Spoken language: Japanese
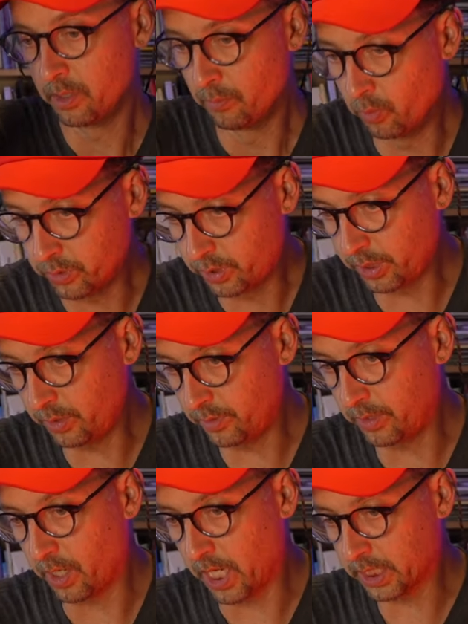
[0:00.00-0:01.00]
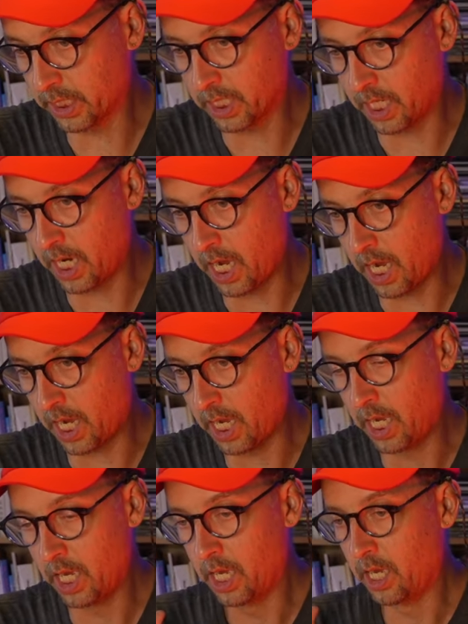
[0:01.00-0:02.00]
もう次の日の朝から
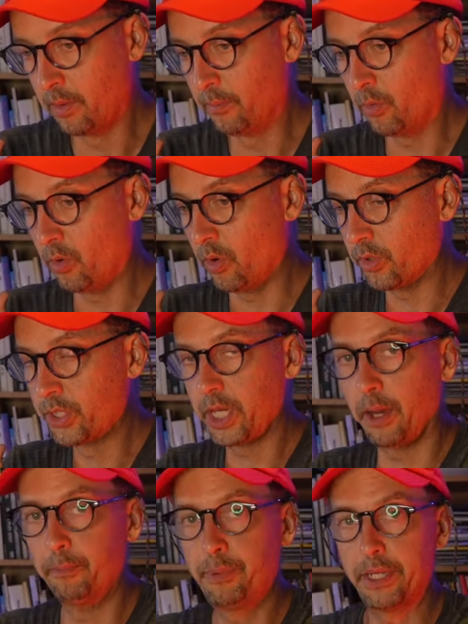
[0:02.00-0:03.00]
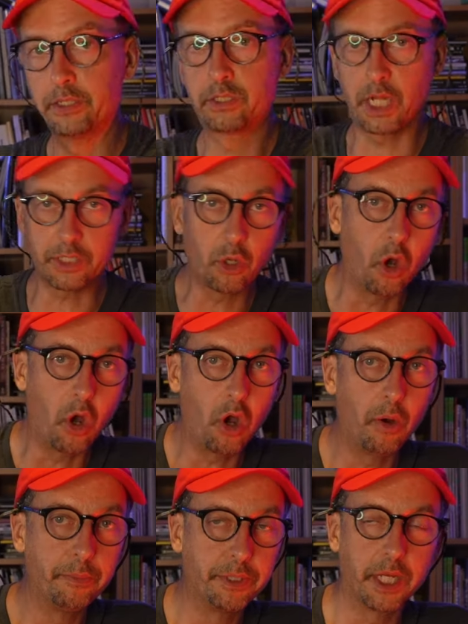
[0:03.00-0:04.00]
もうキャンペーンスタート
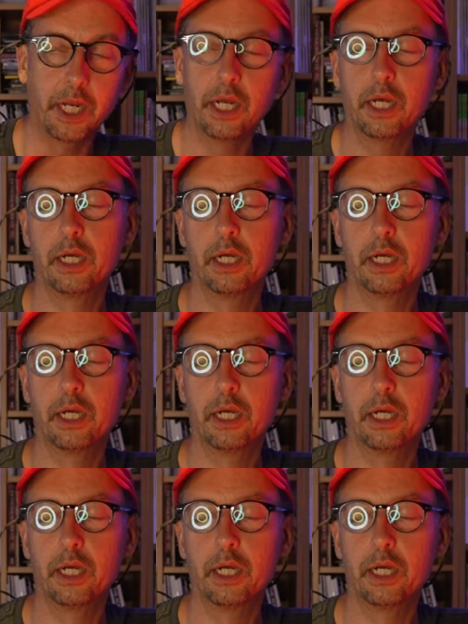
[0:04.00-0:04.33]
みたいな